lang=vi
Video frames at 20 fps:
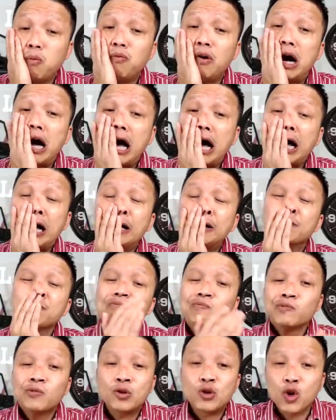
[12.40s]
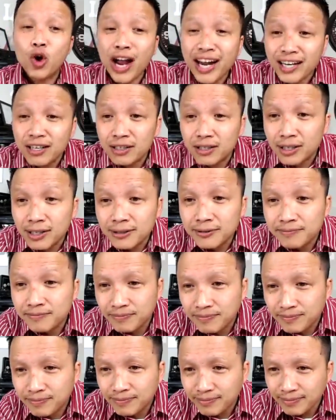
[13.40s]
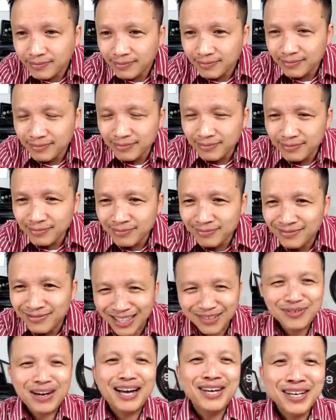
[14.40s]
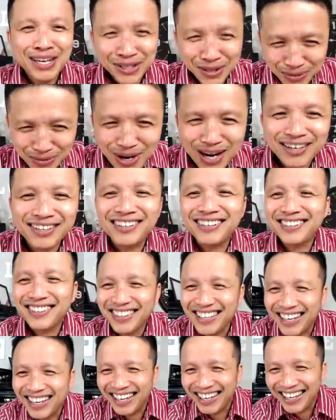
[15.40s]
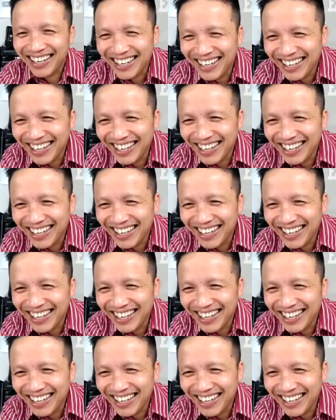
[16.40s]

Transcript: đọc và đoán được hả? Nhưng mà hình như anh cũng đoán được.